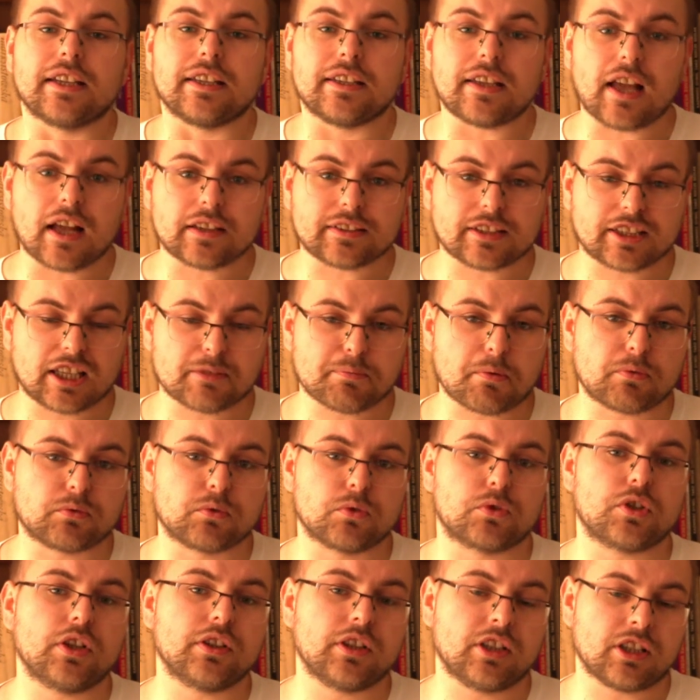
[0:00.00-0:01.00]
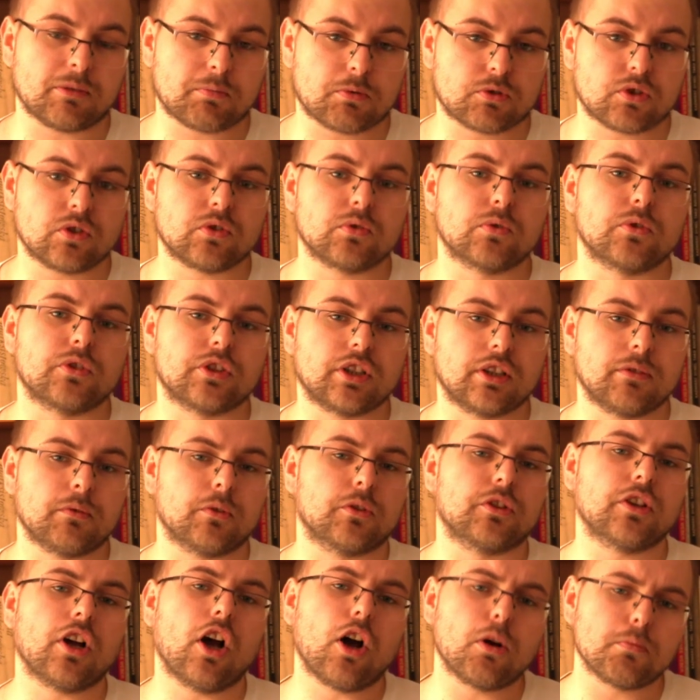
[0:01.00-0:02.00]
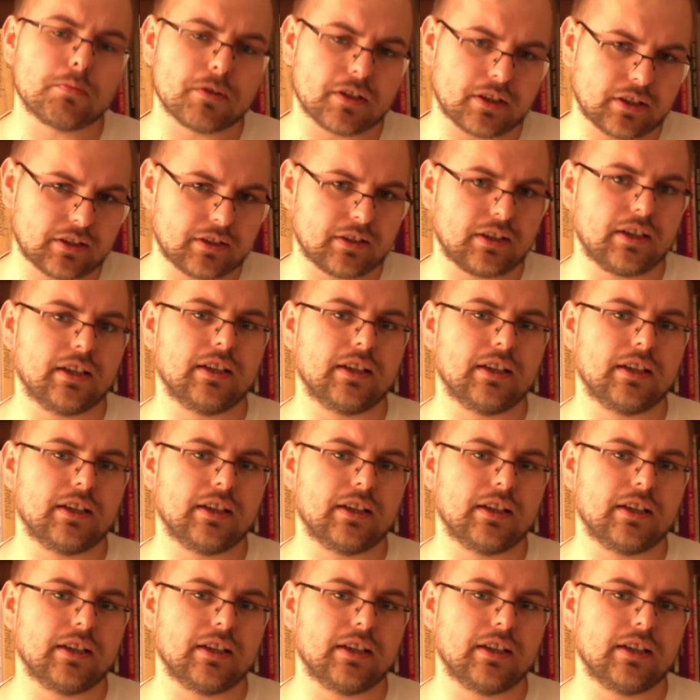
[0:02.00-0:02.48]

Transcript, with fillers: ja takie powtórzenie na początku streamu zrobię,